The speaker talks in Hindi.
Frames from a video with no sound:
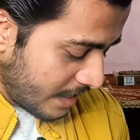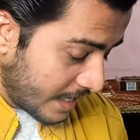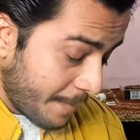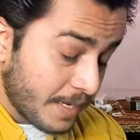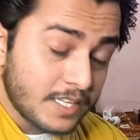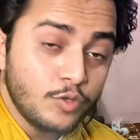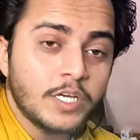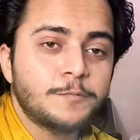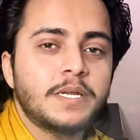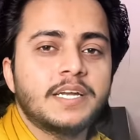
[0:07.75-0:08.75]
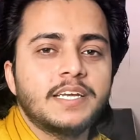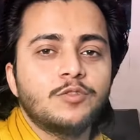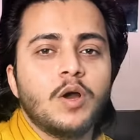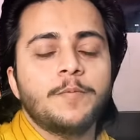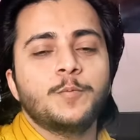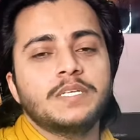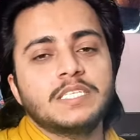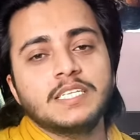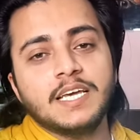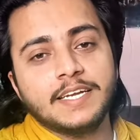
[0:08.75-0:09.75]
अगर आप एक न्यू एस्पिरेंट है तो आप
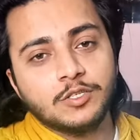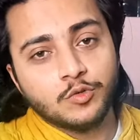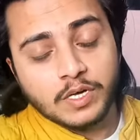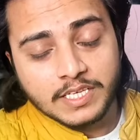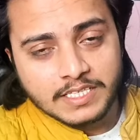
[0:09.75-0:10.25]
यूपीएससी की तैयारी की शुरुआत